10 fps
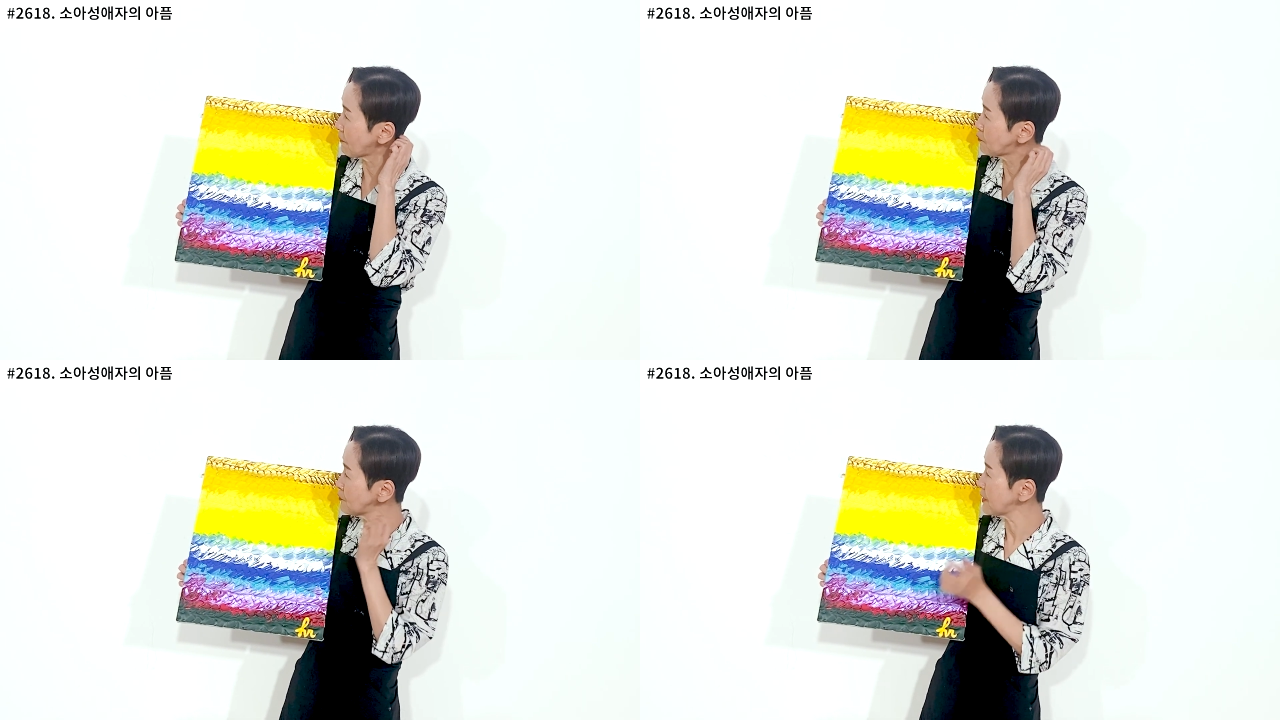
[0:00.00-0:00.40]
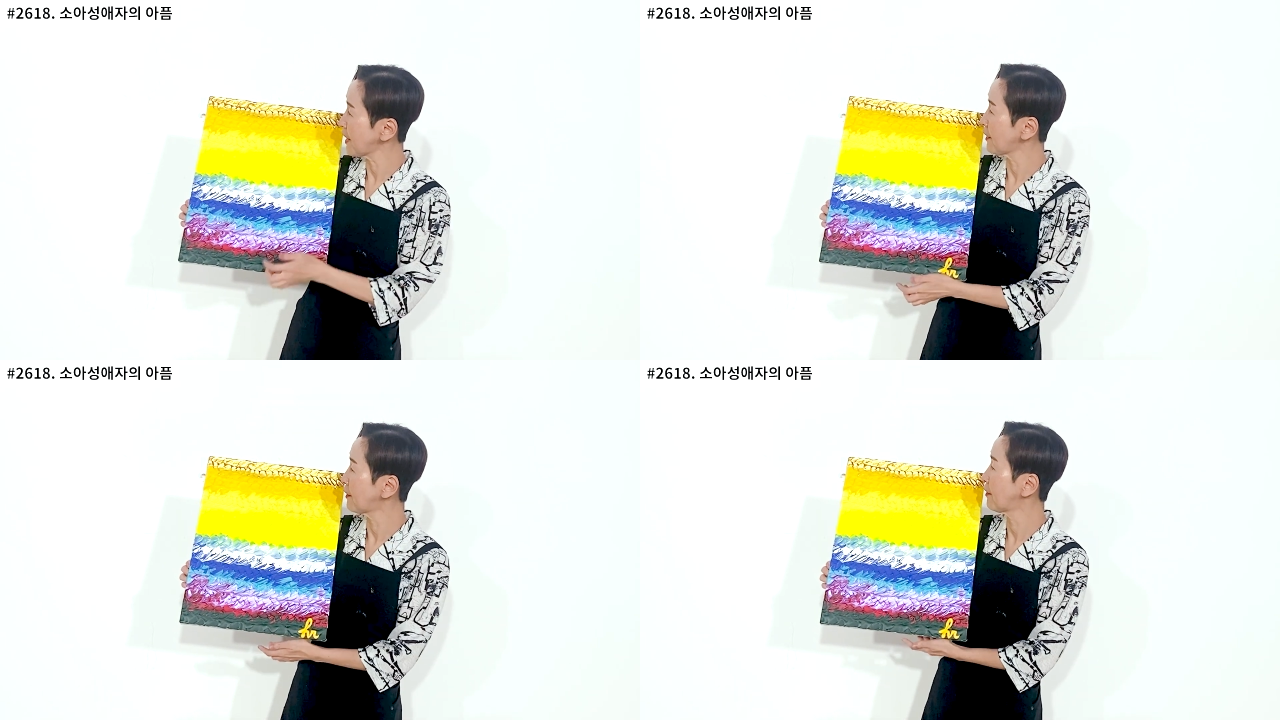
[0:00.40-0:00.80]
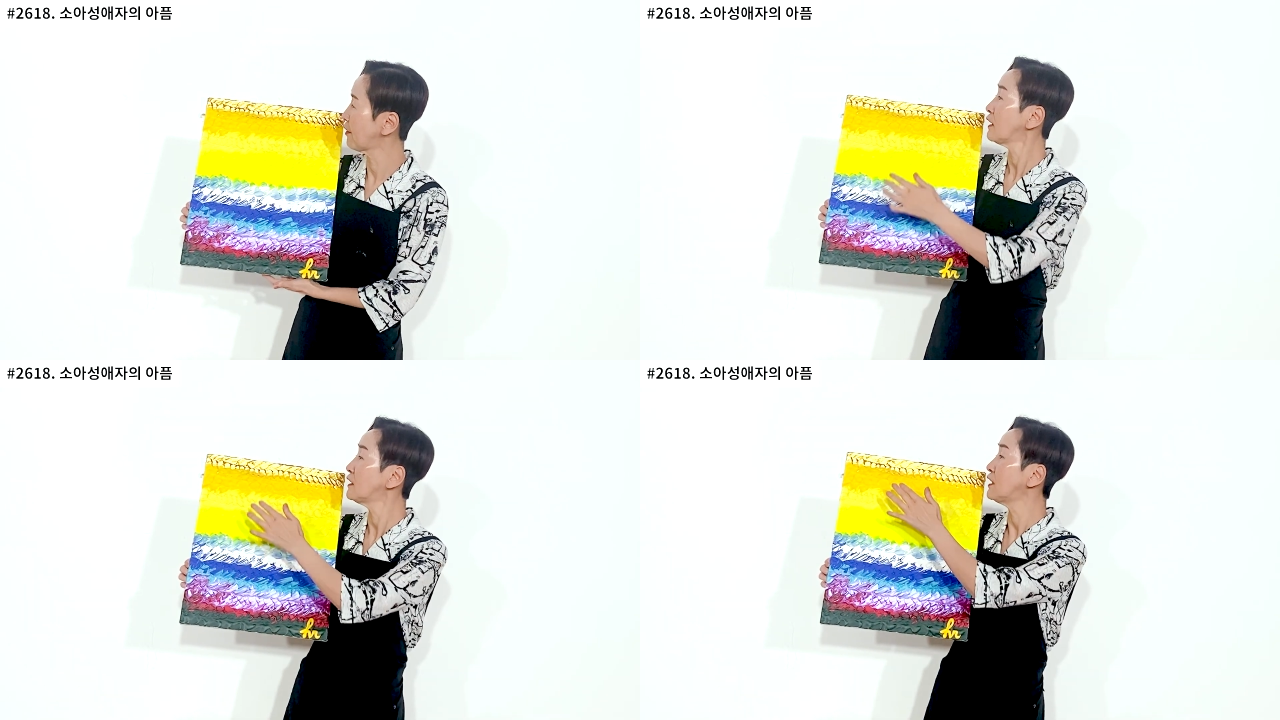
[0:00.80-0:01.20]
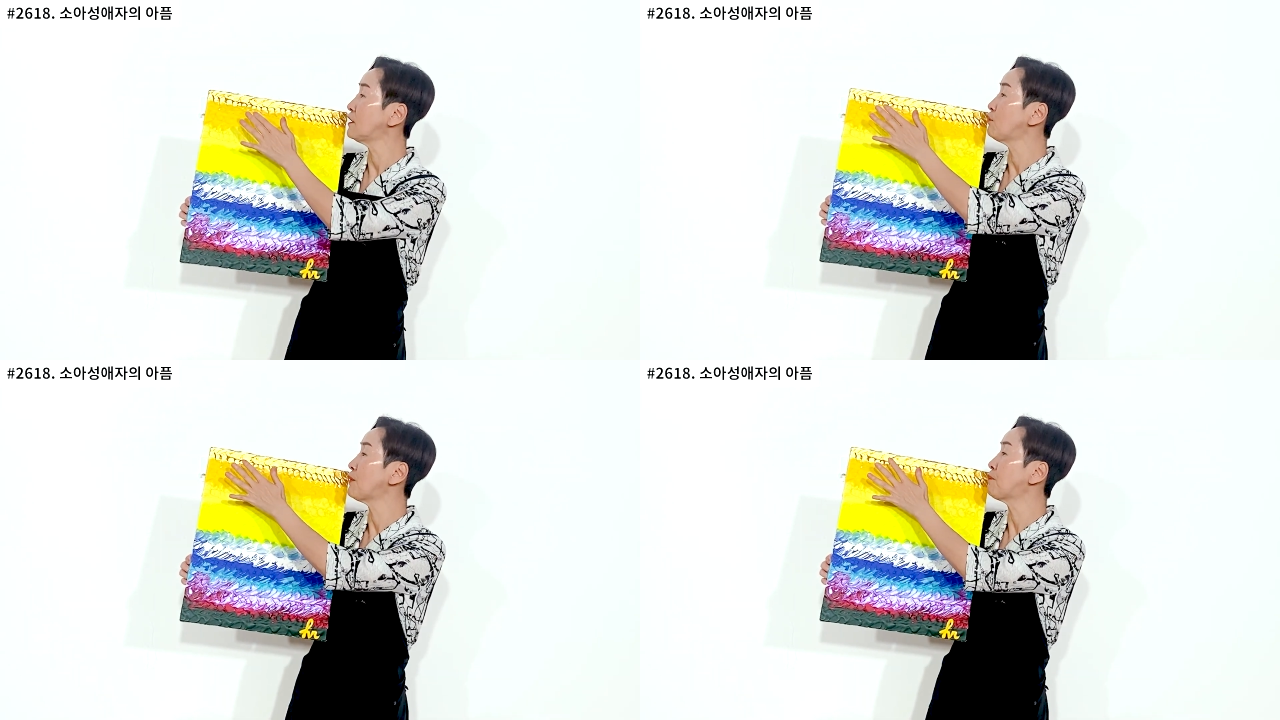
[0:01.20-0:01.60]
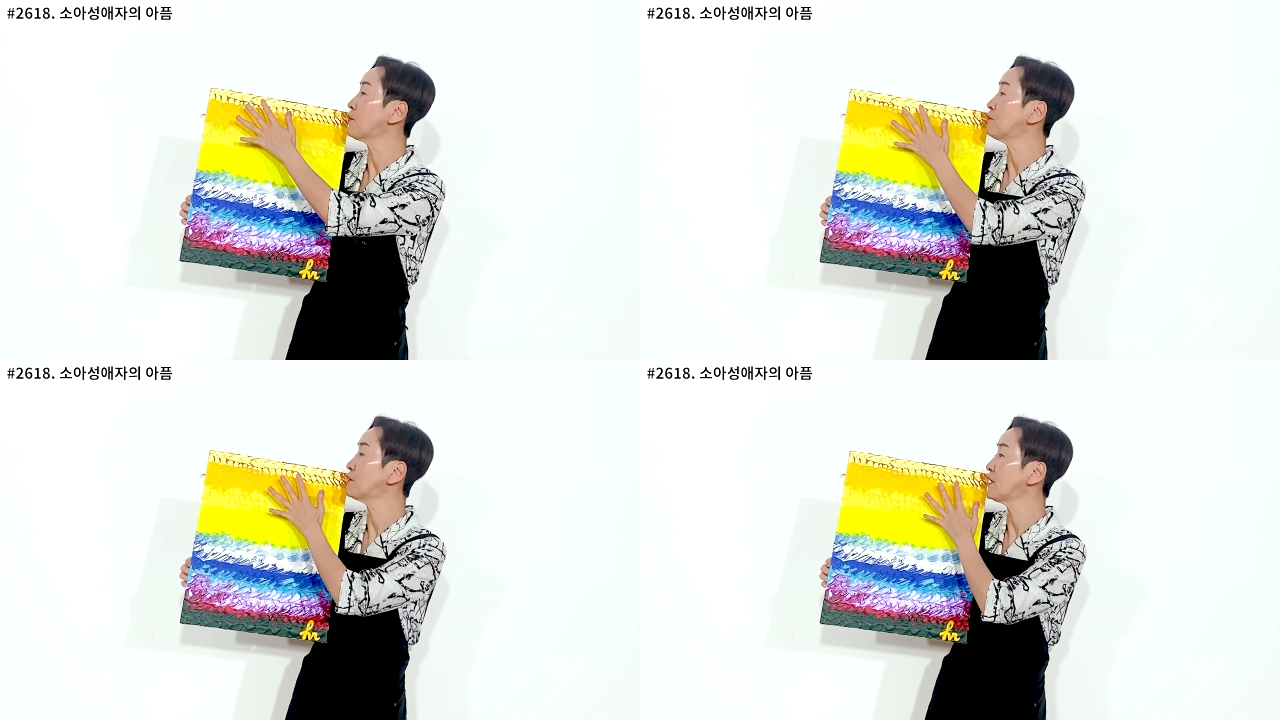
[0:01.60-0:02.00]
아픔이에요. 이
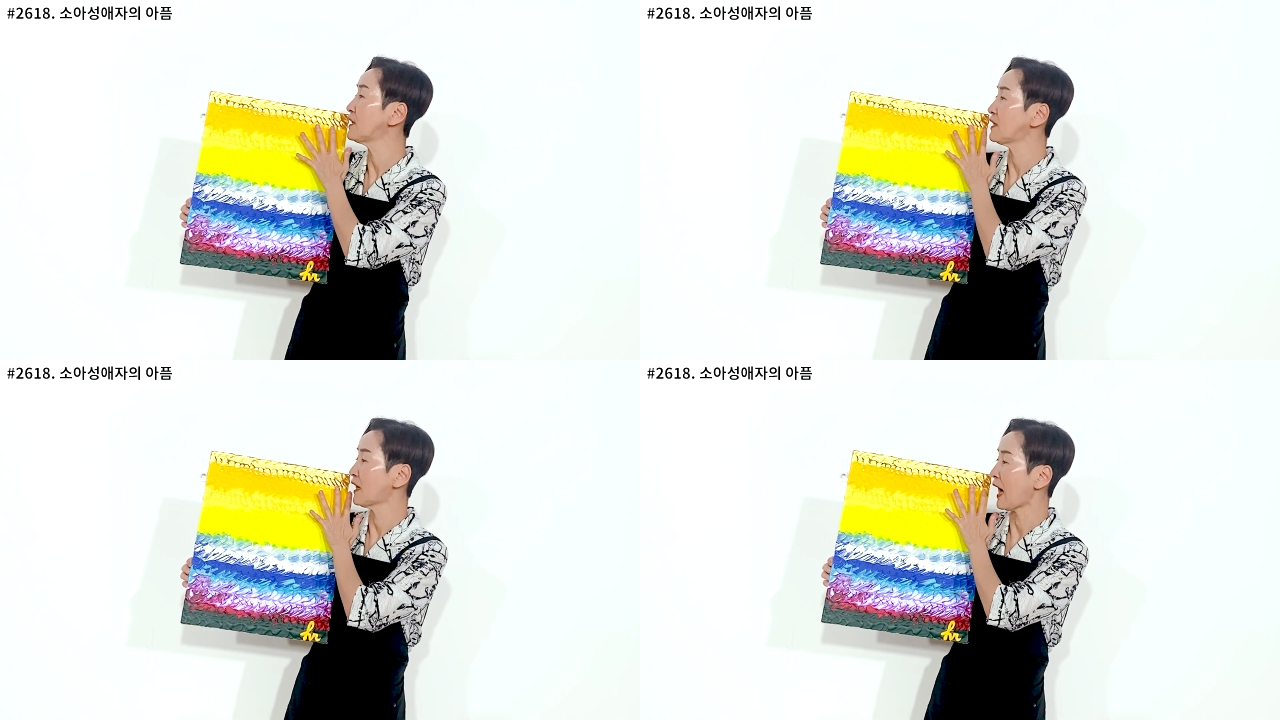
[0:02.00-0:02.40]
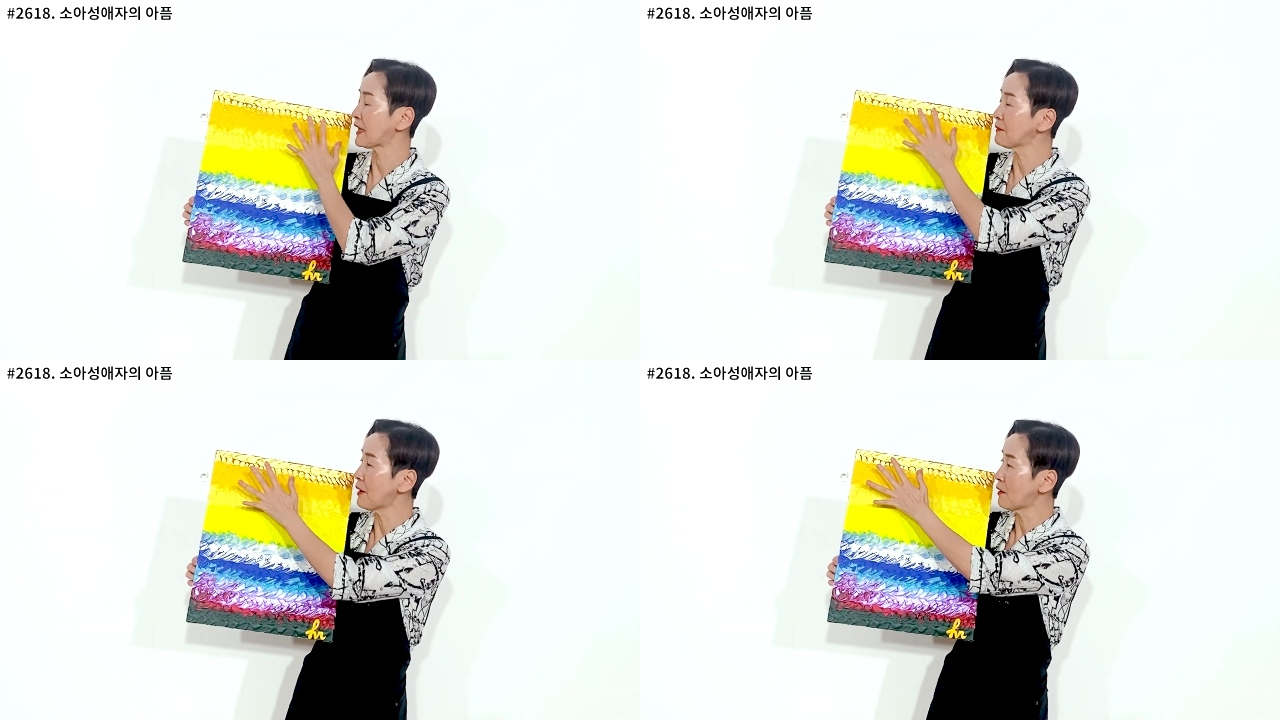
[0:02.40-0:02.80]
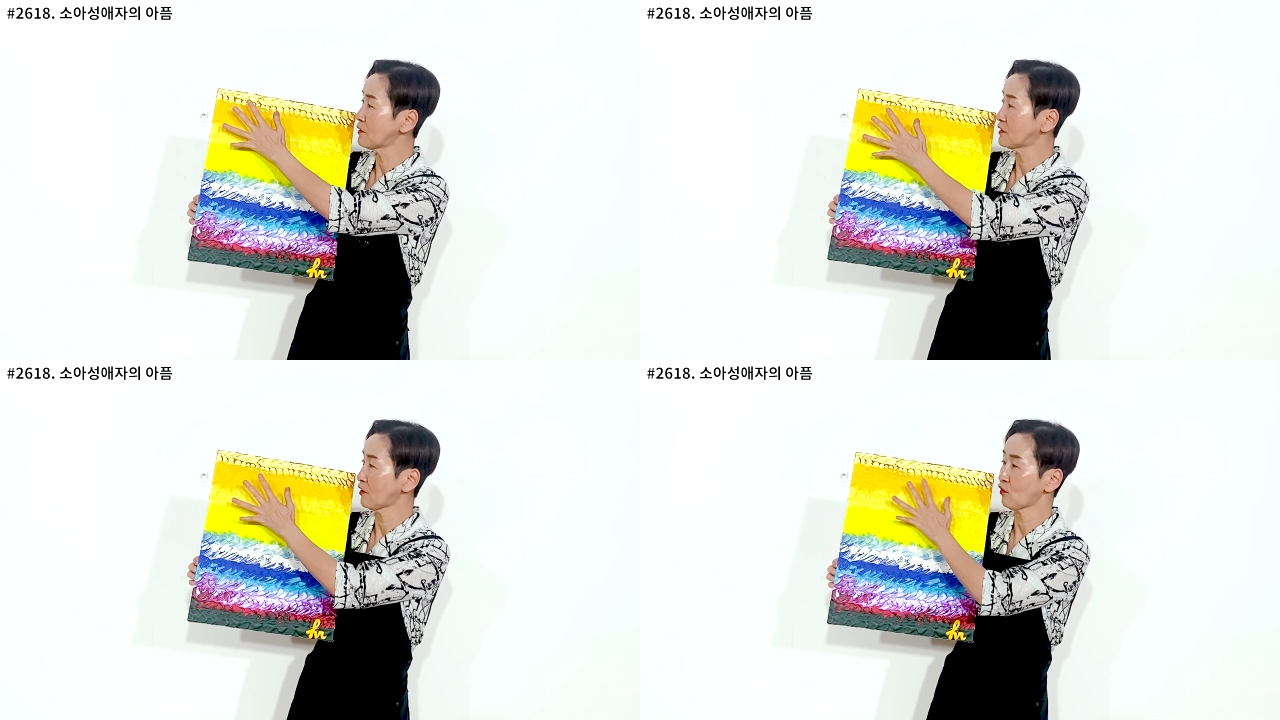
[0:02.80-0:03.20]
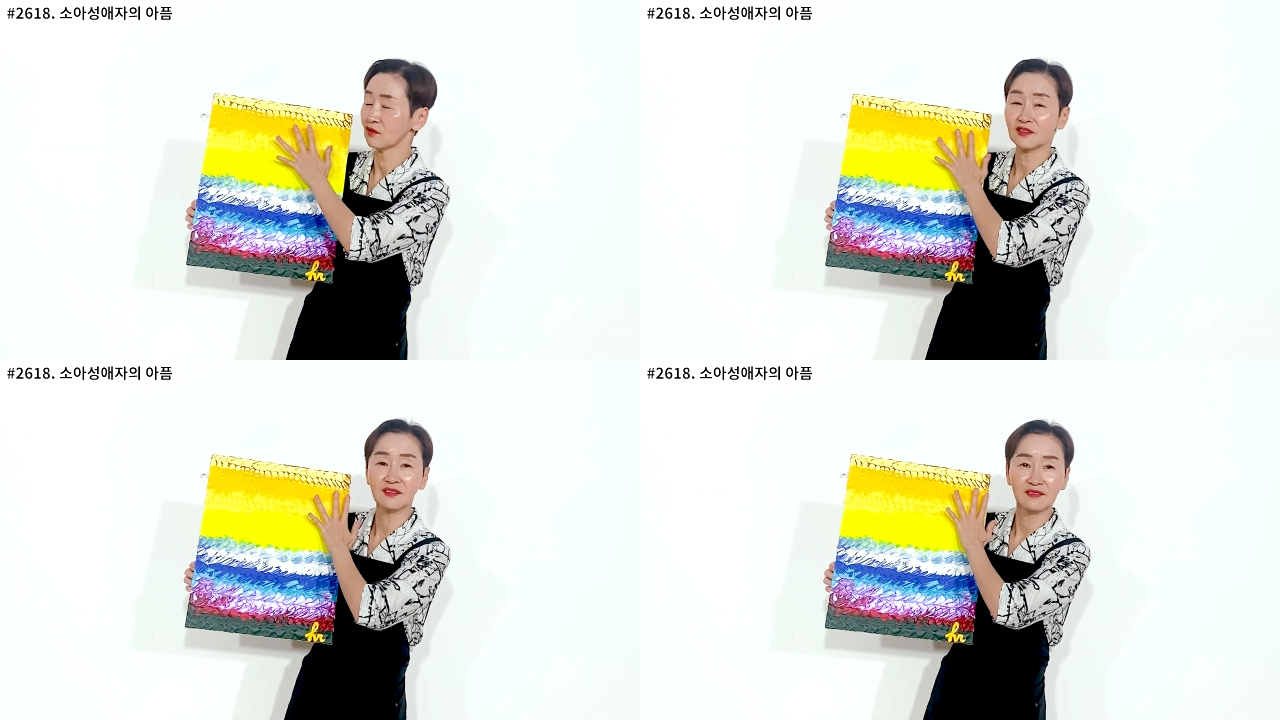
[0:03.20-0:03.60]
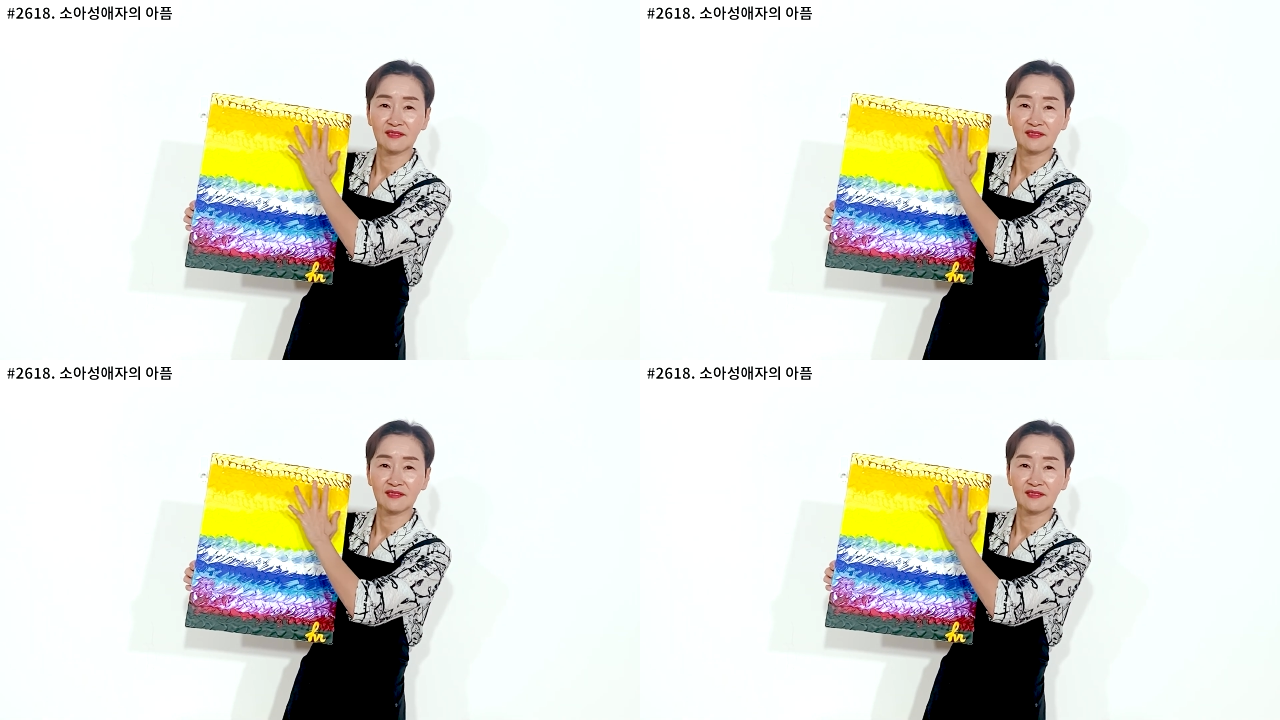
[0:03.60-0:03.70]
윗부분이 아기 마음을 그렸거든?